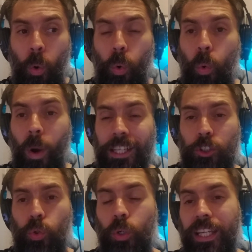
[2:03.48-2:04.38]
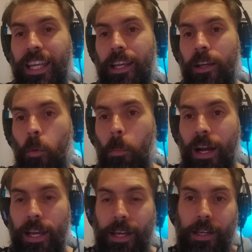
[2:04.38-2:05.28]
o quanto que
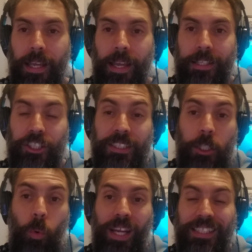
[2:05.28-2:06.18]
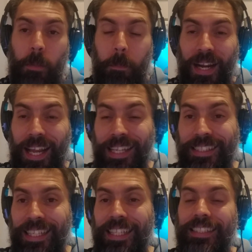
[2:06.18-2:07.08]
uma eh, de 50 para
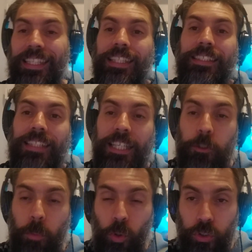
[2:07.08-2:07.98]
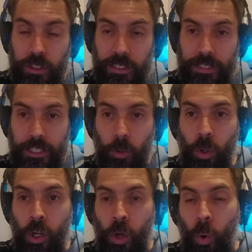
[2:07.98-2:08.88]
36 pontos, 35,
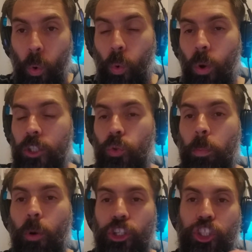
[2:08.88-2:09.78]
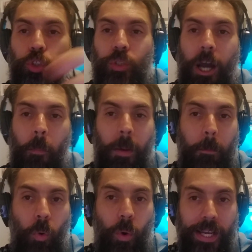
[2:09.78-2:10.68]
o quanto pode ajudar uma
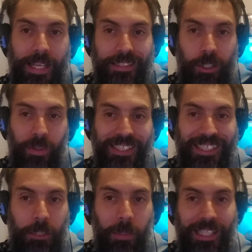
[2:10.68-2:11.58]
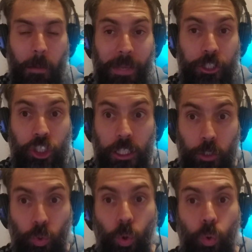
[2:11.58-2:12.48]
boa redação acima da mediana
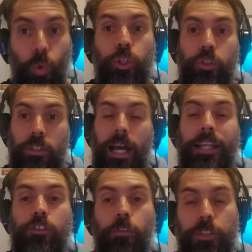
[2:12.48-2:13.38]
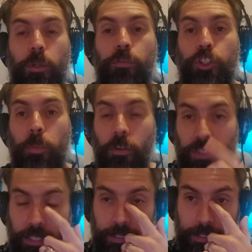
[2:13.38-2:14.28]
do concurso, tá? Isso eu vou fazer um vídeo para
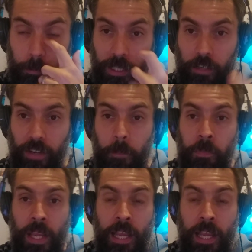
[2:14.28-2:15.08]
vocês aí semana que vem.